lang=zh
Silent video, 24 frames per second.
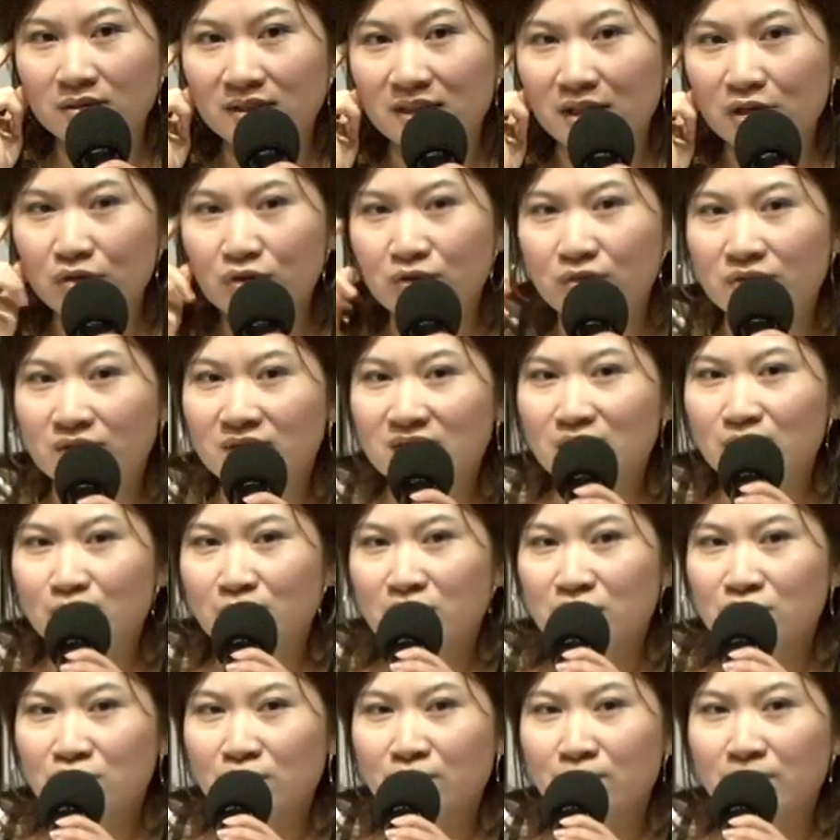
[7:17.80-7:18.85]
也许生
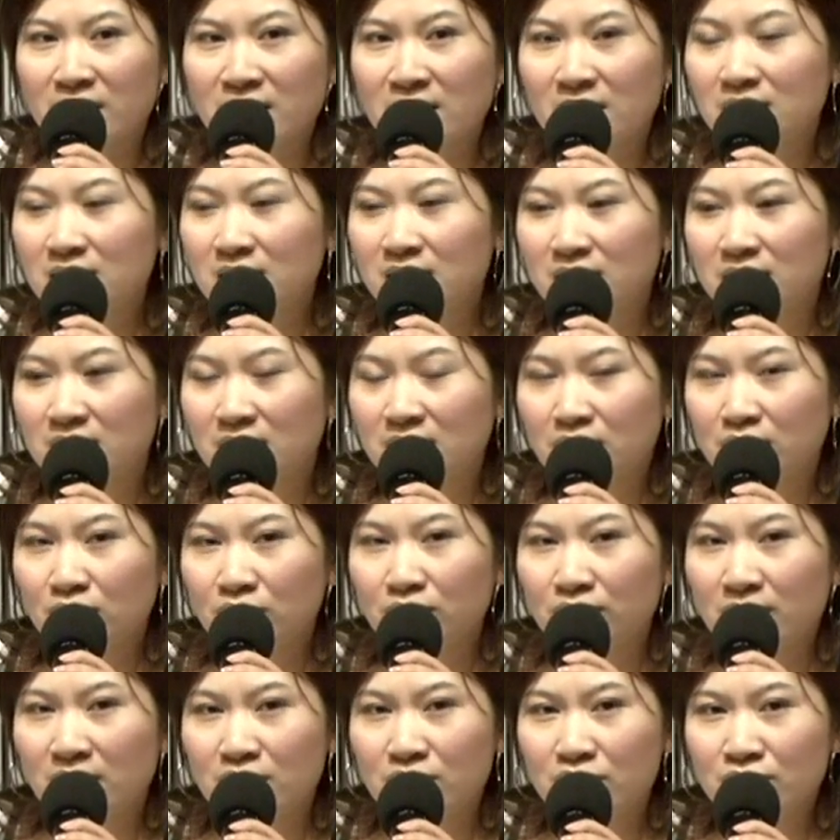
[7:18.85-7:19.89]
命中每一个人
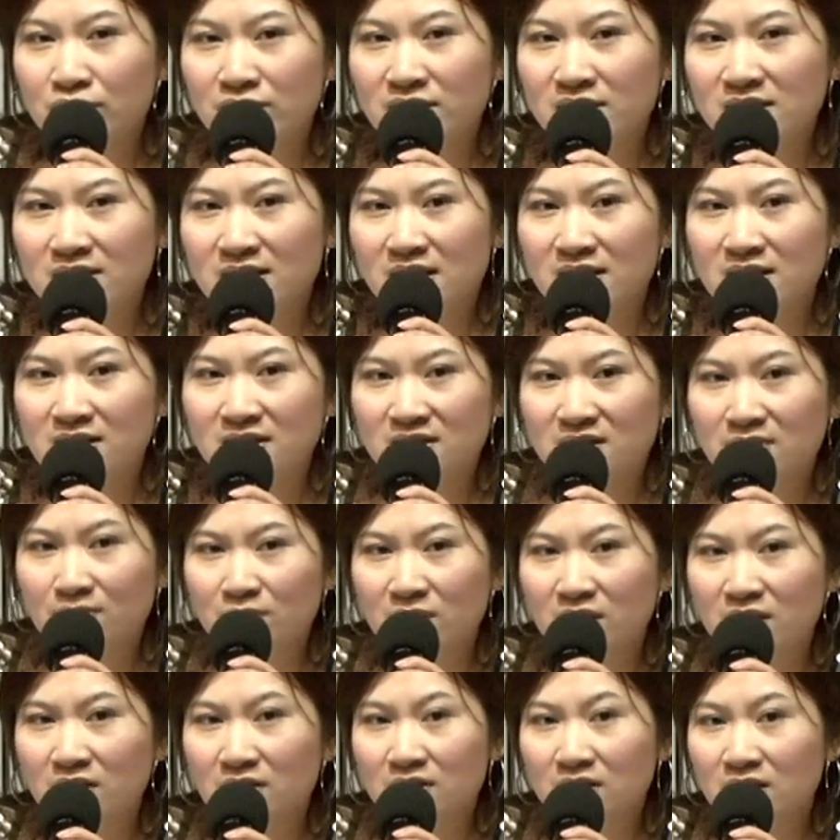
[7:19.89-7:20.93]
突然出现在你身
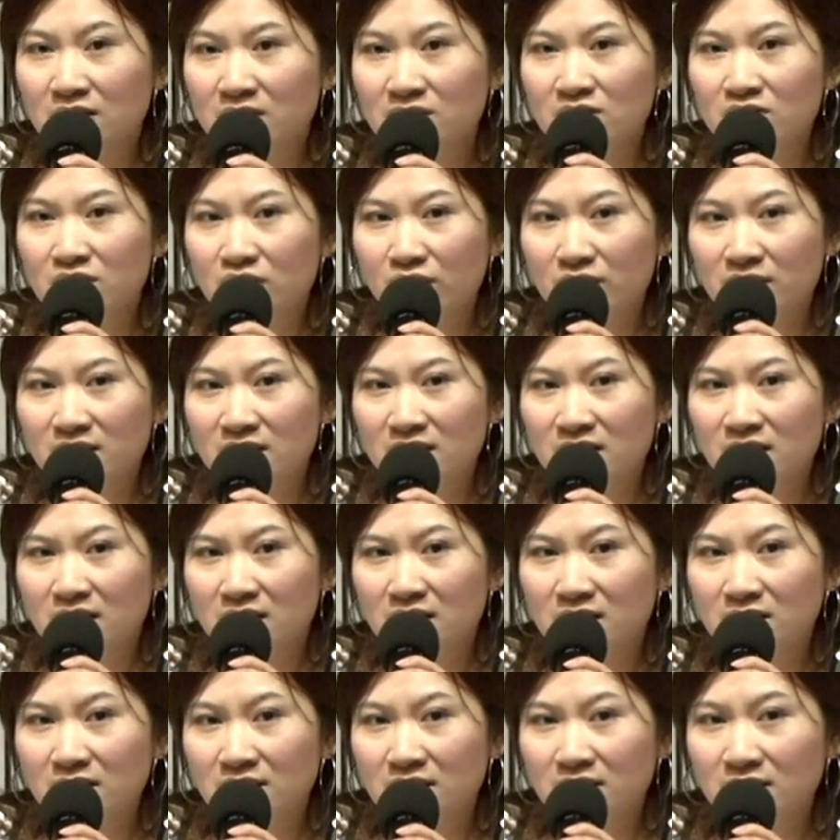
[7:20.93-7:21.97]
边，可是有一
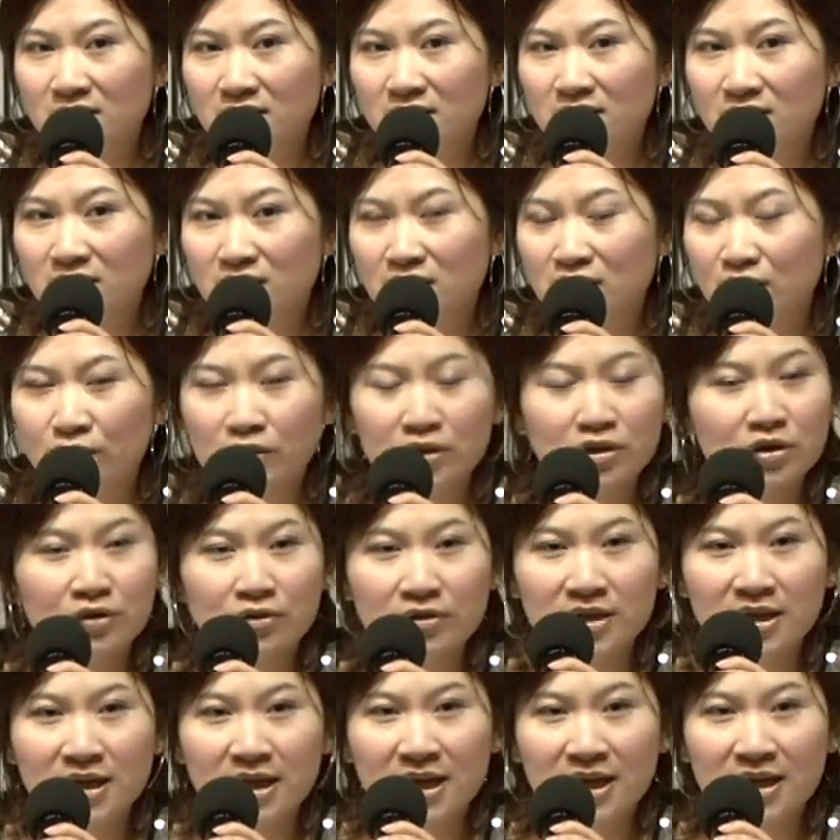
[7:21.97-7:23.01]
天。你回头
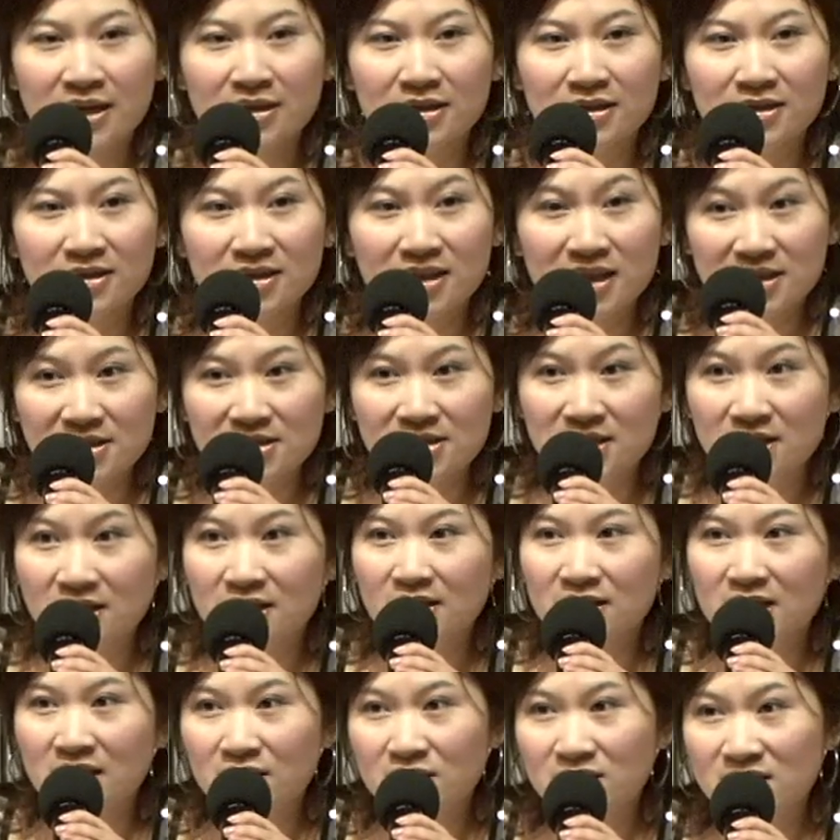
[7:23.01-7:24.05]
一看，那是你
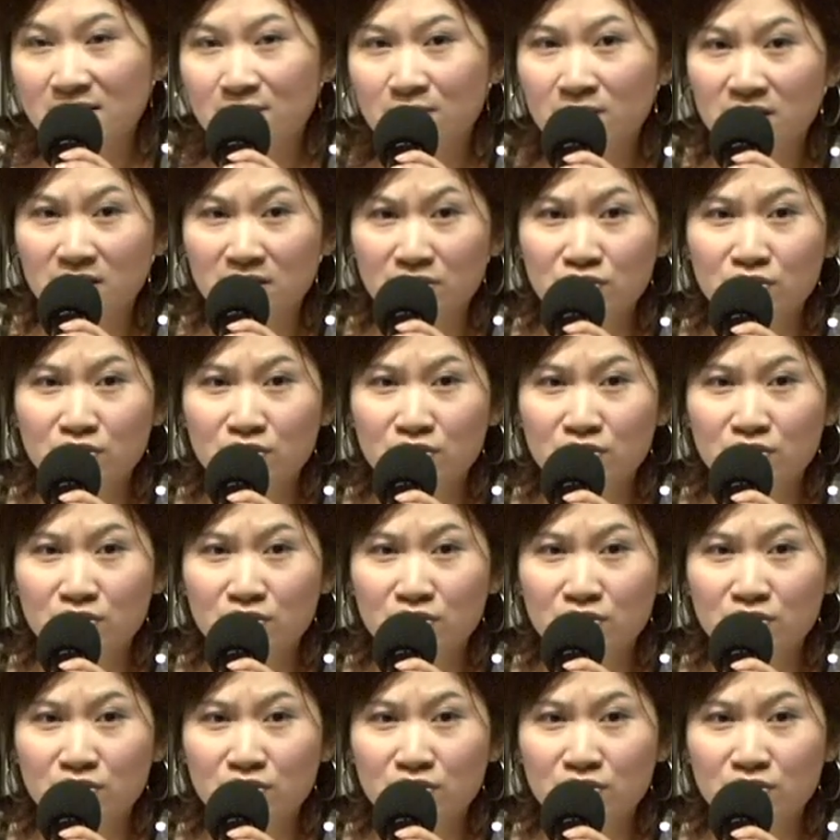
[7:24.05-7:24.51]
跟他见面的